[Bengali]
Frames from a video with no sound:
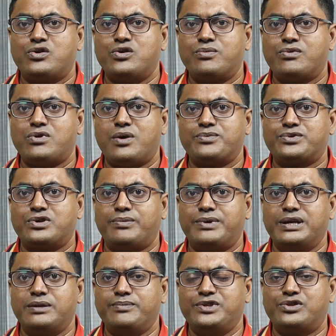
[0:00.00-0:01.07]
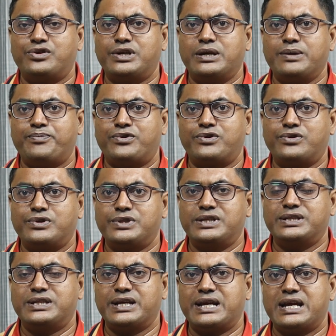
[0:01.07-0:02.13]
খুব কম সময়ের ভিতরে পনেরো
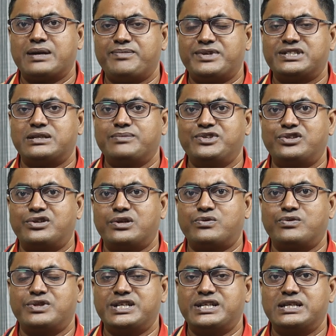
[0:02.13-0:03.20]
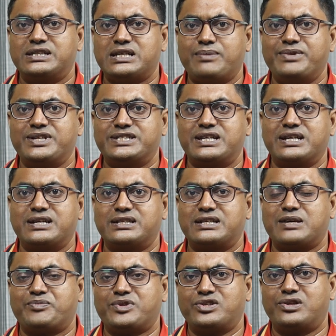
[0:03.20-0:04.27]
দিন থেকে এক মাসের ভিতরে কোনো দেশে যাবেন
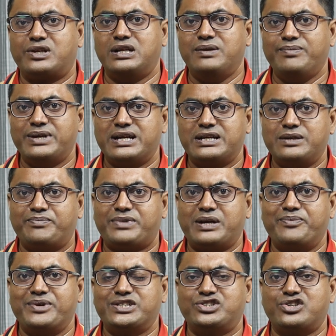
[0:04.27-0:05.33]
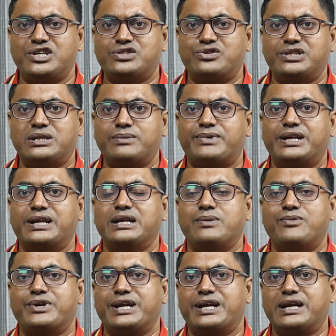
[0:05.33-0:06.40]
সেক্ষেত্রে আপনার জন্য লিবিয়া একটি পারফেক্ট চয়েস হতে পারে
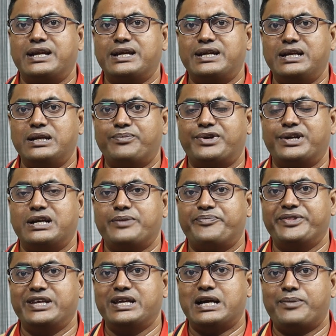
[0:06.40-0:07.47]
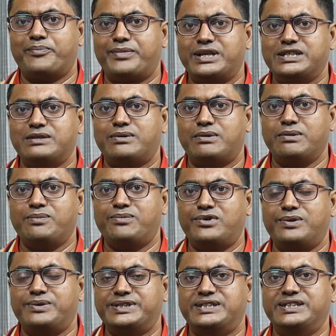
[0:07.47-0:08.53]
এবং এখানে গেলে পরে আপনি আমরা যেভাবে
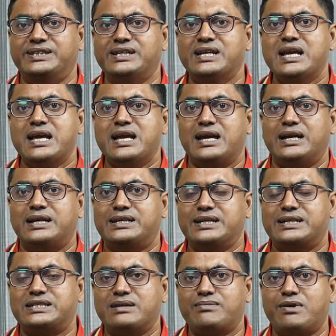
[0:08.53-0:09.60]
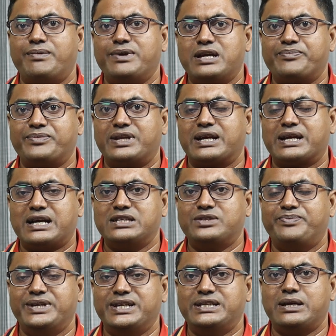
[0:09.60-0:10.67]
বলছি ঠিক সেভাবেই আপনারা কাজ
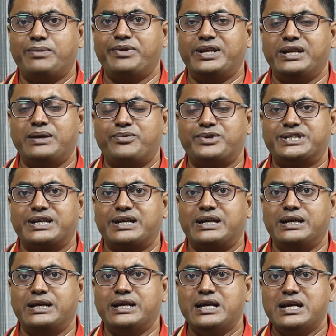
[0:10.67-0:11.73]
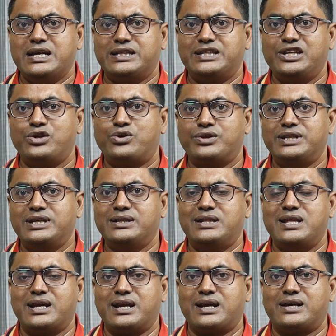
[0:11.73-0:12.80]
পেয়ে যাবেন এবং সেখানে দীর্ঘদিন
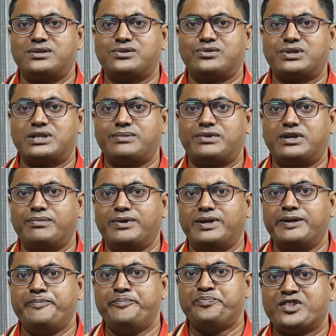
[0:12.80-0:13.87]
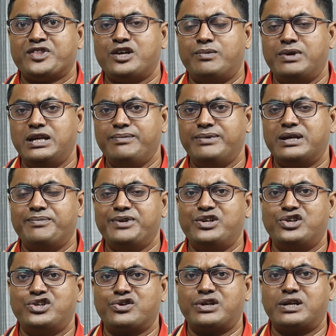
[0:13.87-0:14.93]
থেকে কাজ করতে পারবেন তবে লিবিয়ার
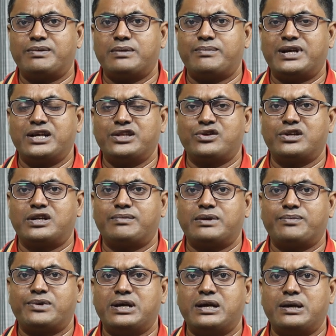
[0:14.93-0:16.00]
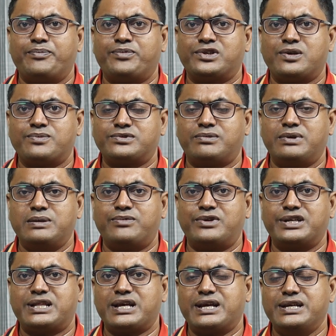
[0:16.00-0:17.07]
ভিডিও যখন আমরা বানাই তখন আমরা সবসময়
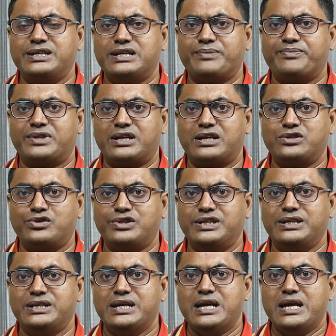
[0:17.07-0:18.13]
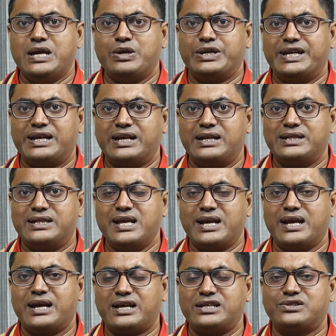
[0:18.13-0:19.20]
বলে থাকি যে আপনারা যদি সেখানে
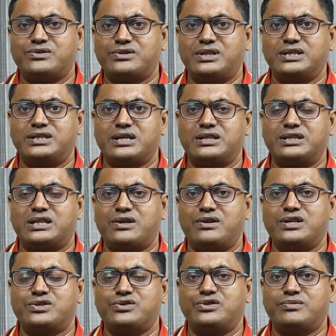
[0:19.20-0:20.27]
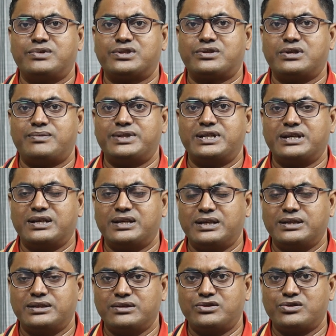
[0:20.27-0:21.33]
থেকে কাজ করতে চান তাহলে শুধুমাত্র আমাদের
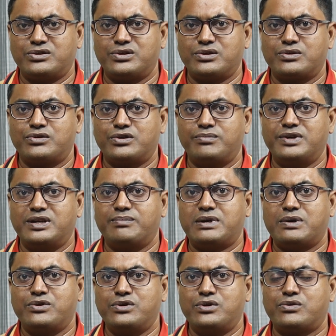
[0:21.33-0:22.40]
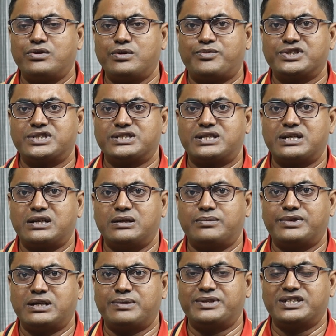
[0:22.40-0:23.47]
কাছে যোগাযোগ করবেন বা অন্য কোনো প্রসেস থাকলে
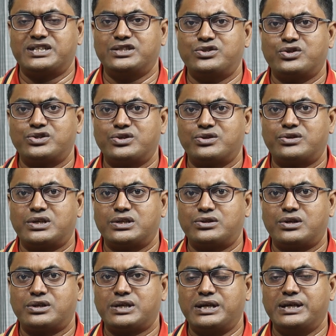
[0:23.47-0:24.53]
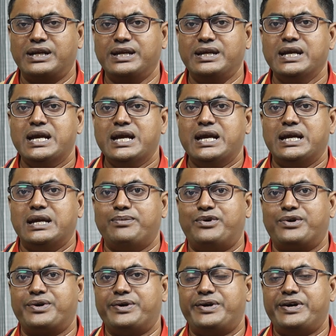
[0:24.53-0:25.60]
পরে আমাদের সাথে যোগাযোগ করার দরকার নেই
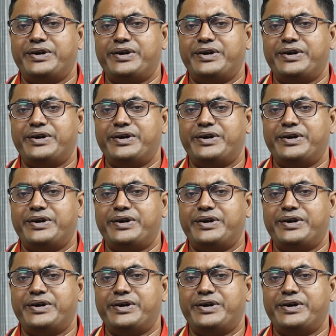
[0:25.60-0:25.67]
এবং